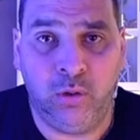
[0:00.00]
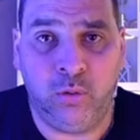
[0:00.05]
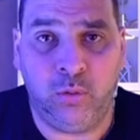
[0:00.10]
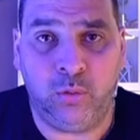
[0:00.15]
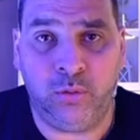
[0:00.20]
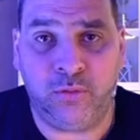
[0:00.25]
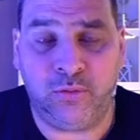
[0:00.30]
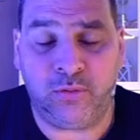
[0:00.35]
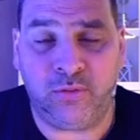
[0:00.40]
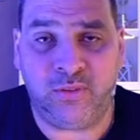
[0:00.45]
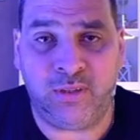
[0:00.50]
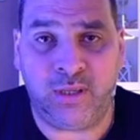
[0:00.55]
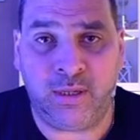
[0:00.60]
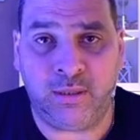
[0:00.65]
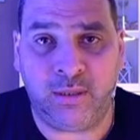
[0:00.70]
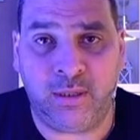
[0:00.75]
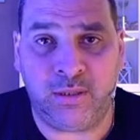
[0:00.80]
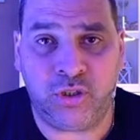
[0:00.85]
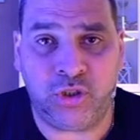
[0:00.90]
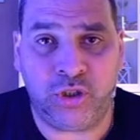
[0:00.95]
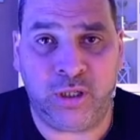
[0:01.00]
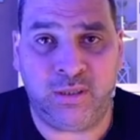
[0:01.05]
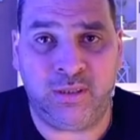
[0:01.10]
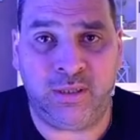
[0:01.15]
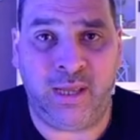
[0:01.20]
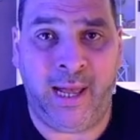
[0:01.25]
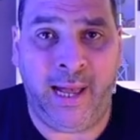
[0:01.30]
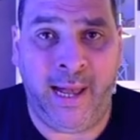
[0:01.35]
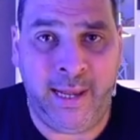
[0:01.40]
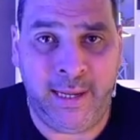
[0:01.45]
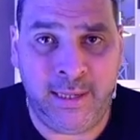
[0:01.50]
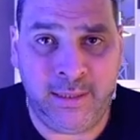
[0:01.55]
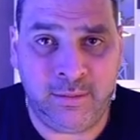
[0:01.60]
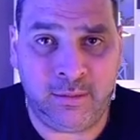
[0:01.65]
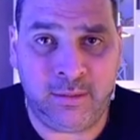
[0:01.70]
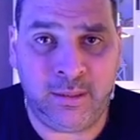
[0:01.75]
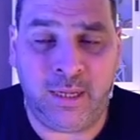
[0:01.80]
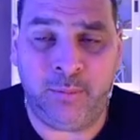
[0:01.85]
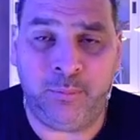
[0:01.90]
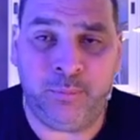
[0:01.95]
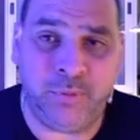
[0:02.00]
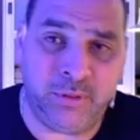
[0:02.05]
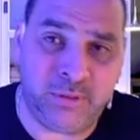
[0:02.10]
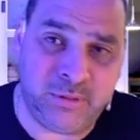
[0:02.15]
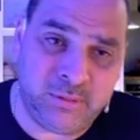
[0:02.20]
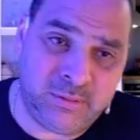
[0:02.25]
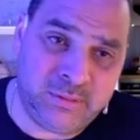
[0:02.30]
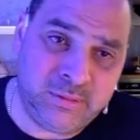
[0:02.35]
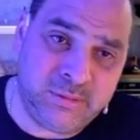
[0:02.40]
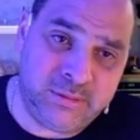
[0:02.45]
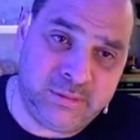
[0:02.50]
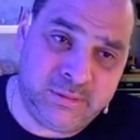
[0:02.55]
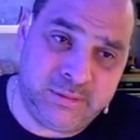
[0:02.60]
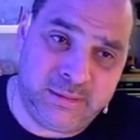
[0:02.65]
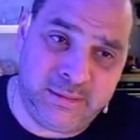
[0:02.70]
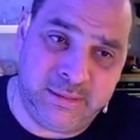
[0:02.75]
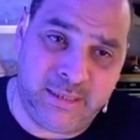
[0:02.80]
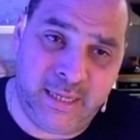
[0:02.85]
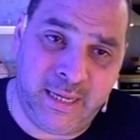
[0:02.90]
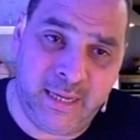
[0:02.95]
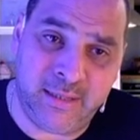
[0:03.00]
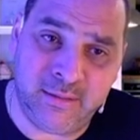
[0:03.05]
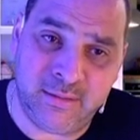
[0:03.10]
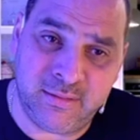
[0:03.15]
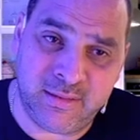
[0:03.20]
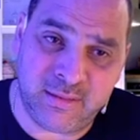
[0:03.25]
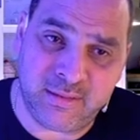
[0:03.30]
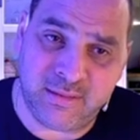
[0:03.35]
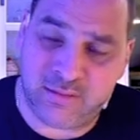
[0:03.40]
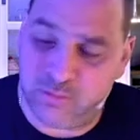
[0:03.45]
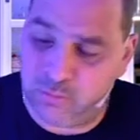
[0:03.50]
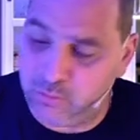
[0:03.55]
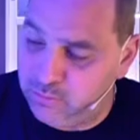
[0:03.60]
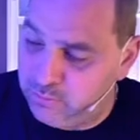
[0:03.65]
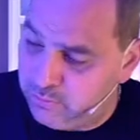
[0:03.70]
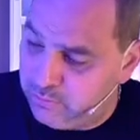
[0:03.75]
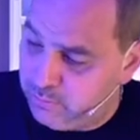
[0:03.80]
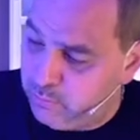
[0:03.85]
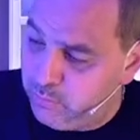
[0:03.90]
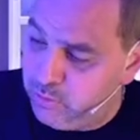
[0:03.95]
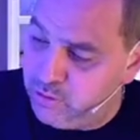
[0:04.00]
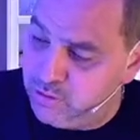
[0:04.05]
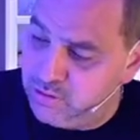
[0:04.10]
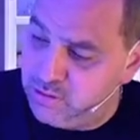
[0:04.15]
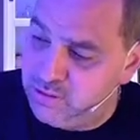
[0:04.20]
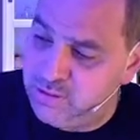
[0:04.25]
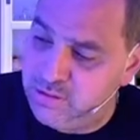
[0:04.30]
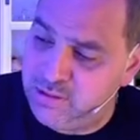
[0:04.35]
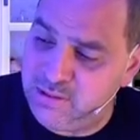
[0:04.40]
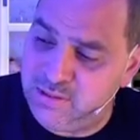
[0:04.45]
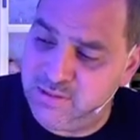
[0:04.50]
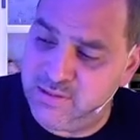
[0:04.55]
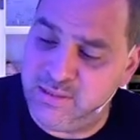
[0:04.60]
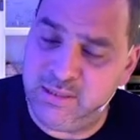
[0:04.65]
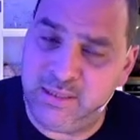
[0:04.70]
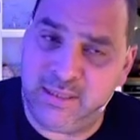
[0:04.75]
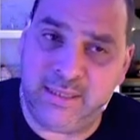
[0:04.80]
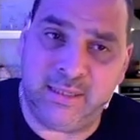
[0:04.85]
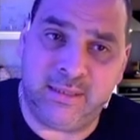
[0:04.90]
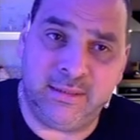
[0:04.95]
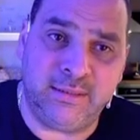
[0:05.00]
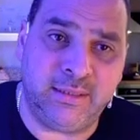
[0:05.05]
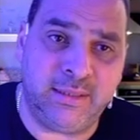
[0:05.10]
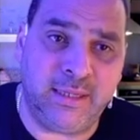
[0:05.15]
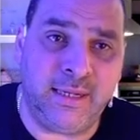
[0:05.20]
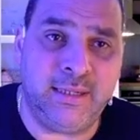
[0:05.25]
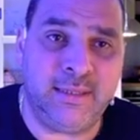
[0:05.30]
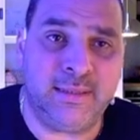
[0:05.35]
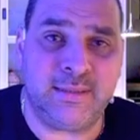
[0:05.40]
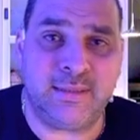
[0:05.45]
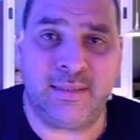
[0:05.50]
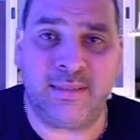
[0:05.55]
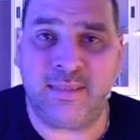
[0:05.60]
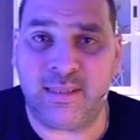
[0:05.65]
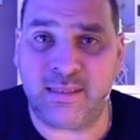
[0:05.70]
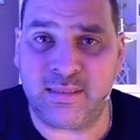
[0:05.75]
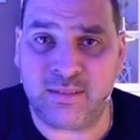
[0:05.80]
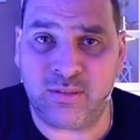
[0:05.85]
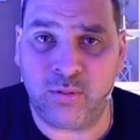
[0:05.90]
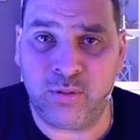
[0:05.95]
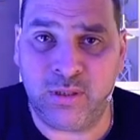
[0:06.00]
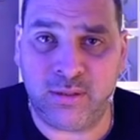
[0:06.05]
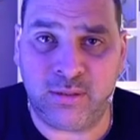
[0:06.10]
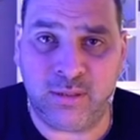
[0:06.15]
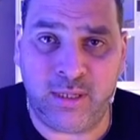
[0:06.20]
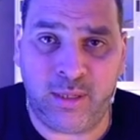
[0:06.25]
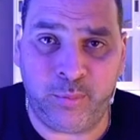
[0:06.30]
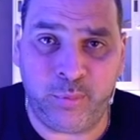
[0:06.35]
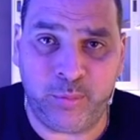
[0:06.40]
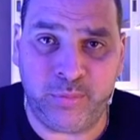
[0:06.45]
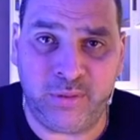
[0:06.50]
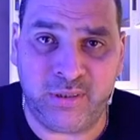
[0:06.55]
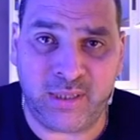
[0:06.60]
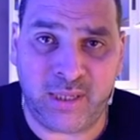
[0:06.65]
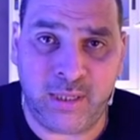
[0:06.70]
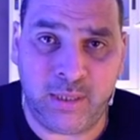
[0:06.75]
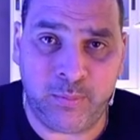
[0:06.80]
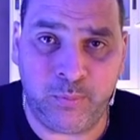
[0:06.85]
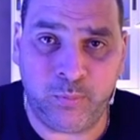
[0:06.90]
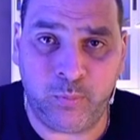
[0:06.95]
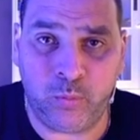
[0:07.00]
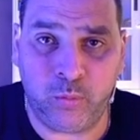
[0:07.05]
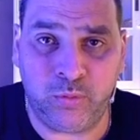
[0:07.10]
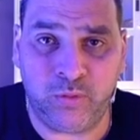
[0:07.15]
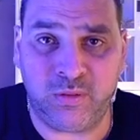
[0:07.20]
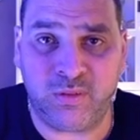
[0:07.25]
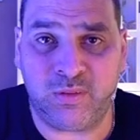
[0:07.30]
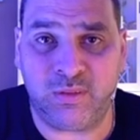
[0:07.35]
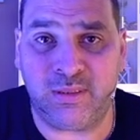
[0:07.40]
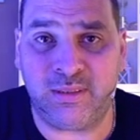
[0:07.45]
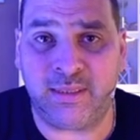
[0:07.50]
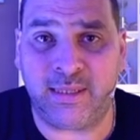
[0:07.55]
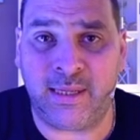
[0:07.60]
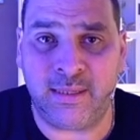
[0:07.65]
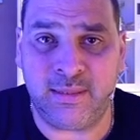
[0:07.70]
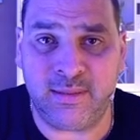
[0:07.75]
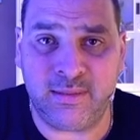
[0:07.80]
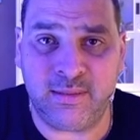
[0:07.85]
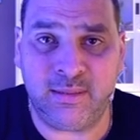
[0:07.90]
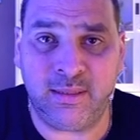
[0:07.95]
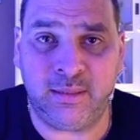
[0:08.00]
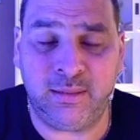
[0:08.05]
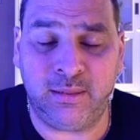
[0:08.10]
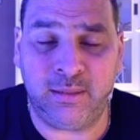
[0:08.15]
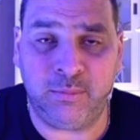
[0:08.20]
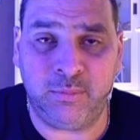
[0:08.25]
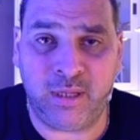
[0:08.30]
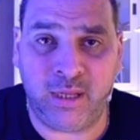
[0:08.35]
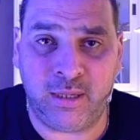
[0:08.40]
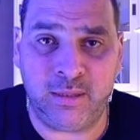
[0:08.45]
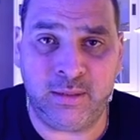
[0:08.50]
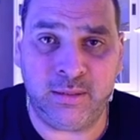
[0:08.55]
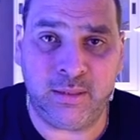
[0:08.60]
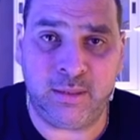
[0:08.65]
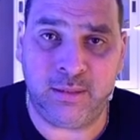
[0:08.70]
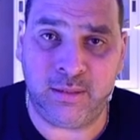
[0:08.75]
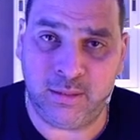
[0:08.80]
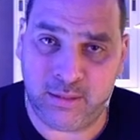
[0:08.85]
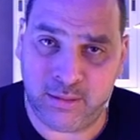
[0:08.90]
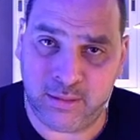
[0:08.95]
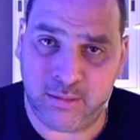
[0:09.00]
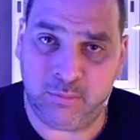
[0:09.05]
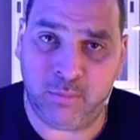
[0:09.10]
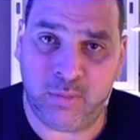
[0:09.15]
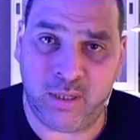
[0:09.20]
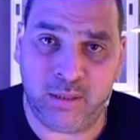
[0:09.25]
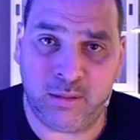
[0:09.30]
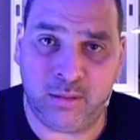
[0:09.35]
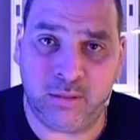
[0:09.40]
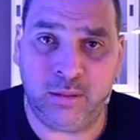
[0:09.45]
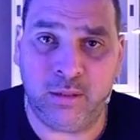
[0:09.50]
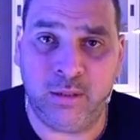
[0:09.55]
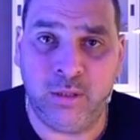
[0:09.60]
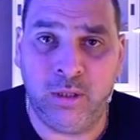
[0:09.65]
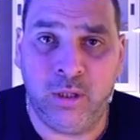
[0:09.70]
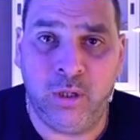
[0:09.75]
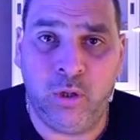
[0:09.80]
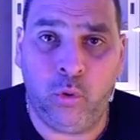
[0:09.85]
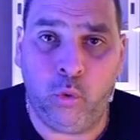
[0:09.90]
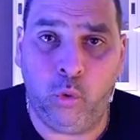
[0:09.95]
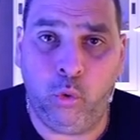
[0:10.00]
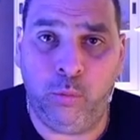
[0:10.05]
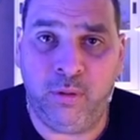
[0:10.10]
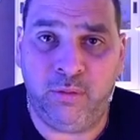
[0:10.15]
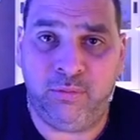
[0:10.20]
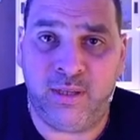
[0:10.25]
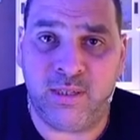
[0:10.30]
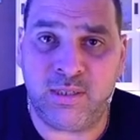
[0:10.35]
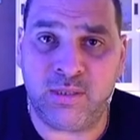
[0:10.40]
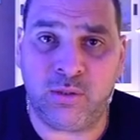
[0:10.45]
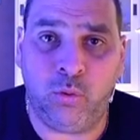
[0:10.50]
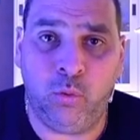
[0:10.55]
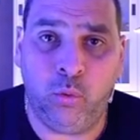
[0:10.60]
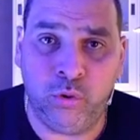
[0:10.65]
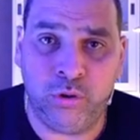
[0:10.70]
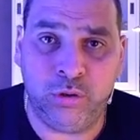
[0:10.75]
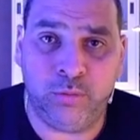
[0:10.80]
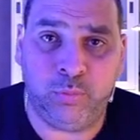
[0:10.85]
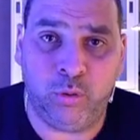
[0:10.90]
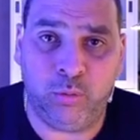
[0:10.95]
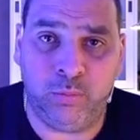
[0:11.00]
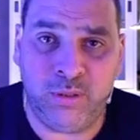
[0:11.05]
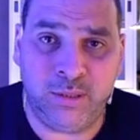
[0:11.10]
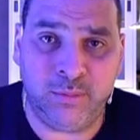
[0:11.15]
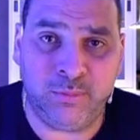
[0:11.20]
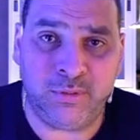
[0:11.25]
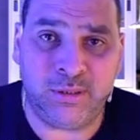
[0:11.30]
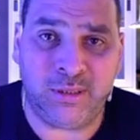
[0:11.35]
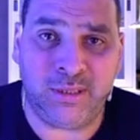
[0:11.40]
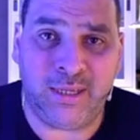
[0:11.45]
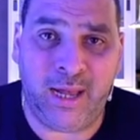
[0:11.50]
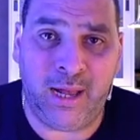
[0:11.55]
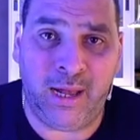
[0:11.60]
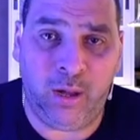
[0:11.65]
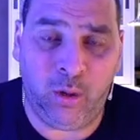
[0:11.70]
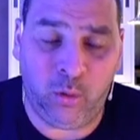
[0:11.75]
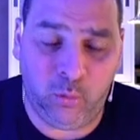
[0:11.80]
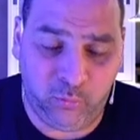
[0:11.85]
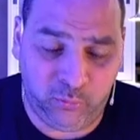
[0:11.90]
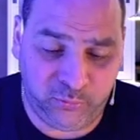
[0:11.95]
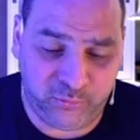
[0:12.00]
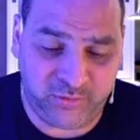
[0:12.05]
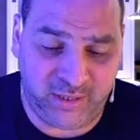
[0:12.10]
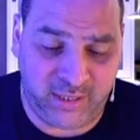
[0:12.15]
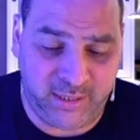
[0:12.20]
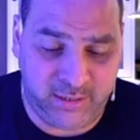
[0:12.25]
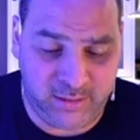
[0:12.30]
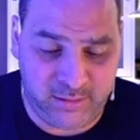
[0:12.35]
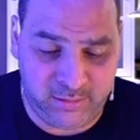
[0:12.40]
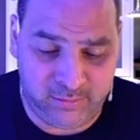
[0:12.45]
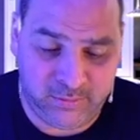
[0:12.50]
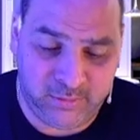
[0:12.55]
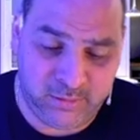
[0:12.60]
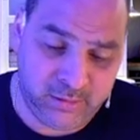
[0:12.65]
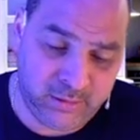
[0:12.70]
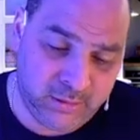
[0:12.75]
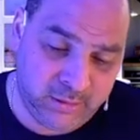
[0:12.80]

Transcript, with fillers: und zu sagen, anstatt einer Lampe äh, in einer Sektion möchte ich sie gerne als sektionierte Lampe betreiben und kann sie dann im Nachhinein in meiner Oberfläche ohne Probleme aufteilen.